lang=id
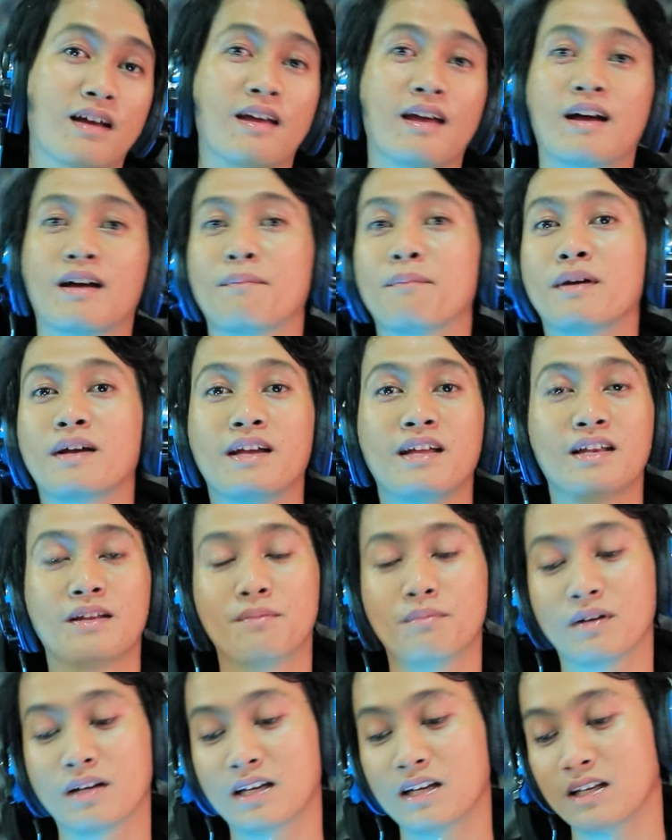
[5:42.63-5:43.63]
kayak
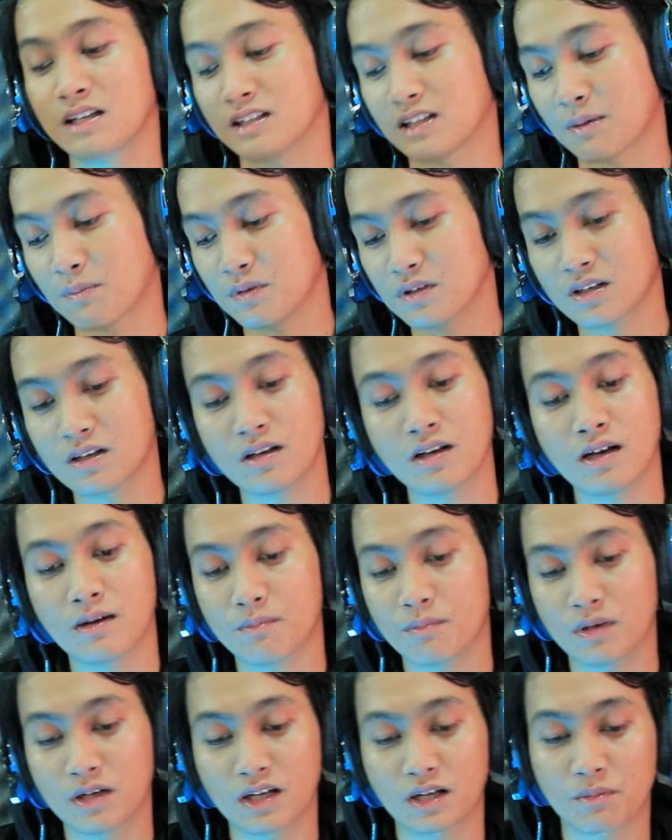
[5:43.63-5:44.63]
begini-begini tapi saya
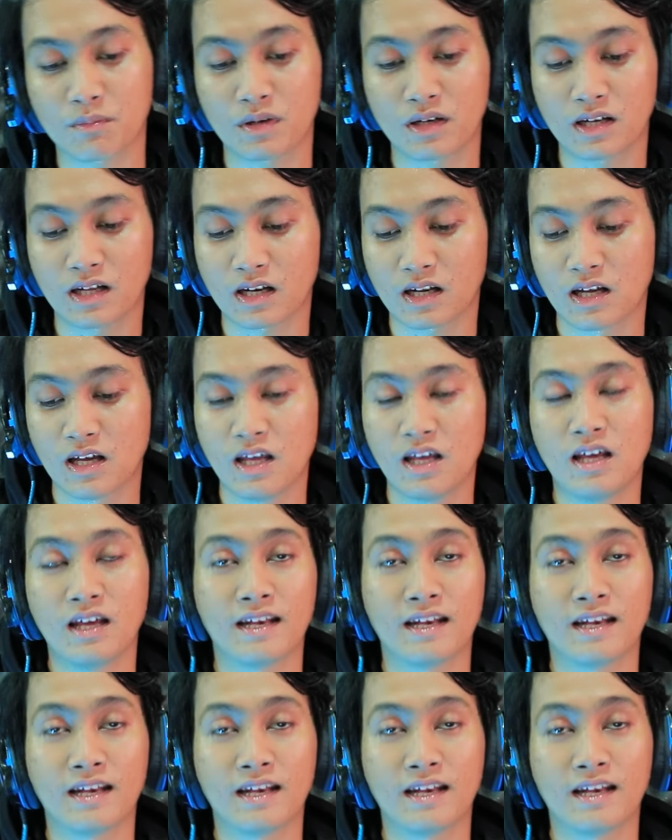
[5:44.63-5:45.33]
benar-benar